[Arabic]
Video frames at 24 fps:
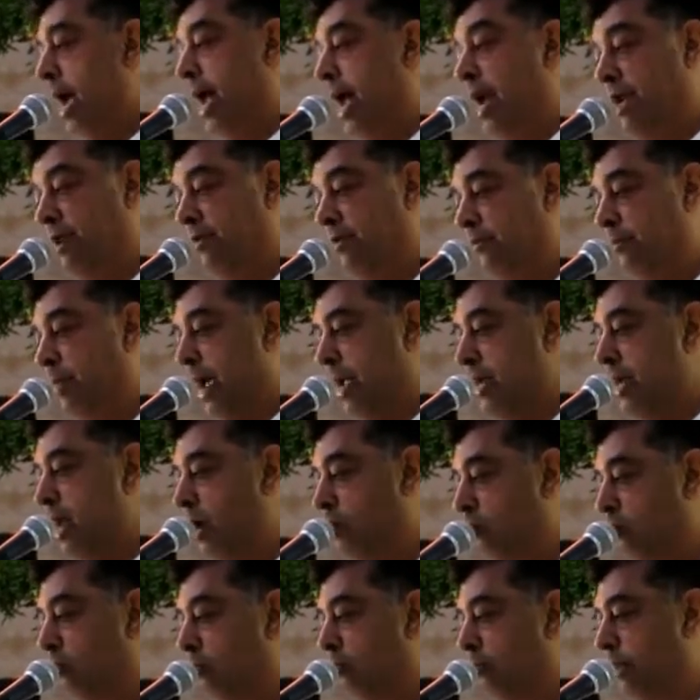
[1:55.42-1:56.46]
ألف بين
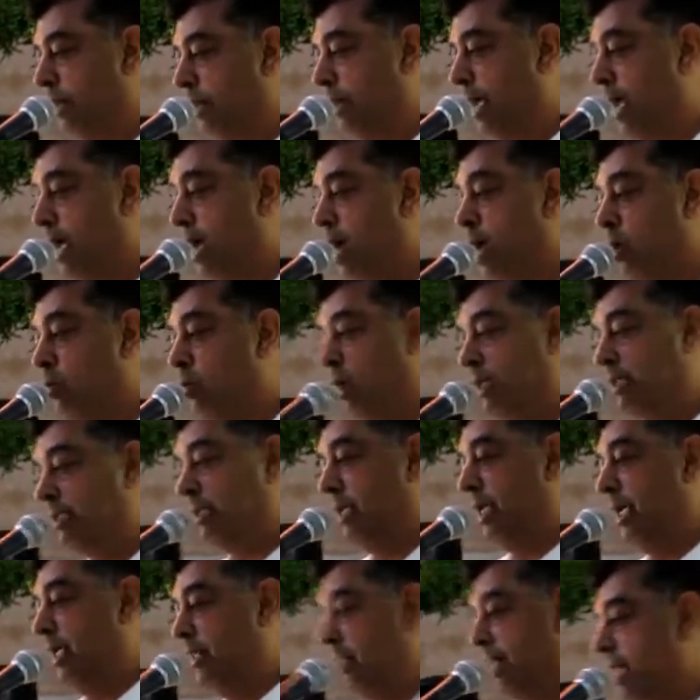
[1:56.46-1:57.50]
قلوبنا
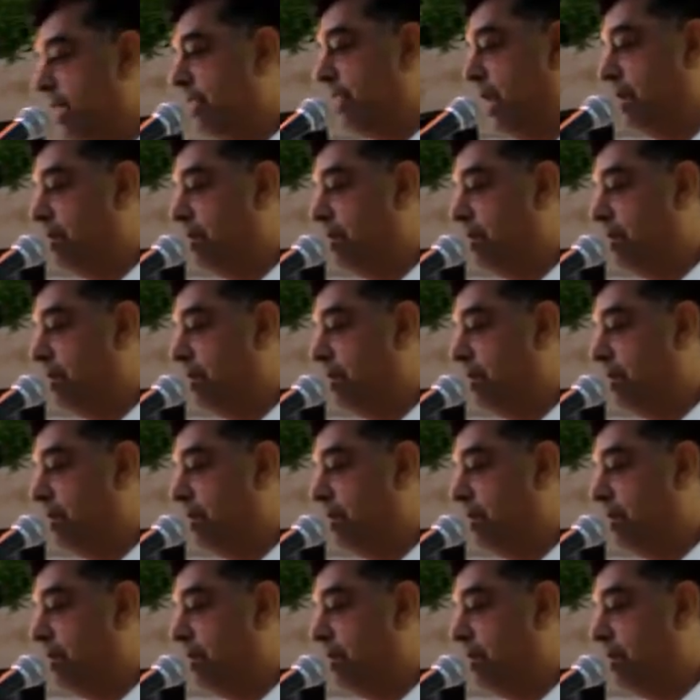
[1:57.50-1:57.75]
واصلح ذات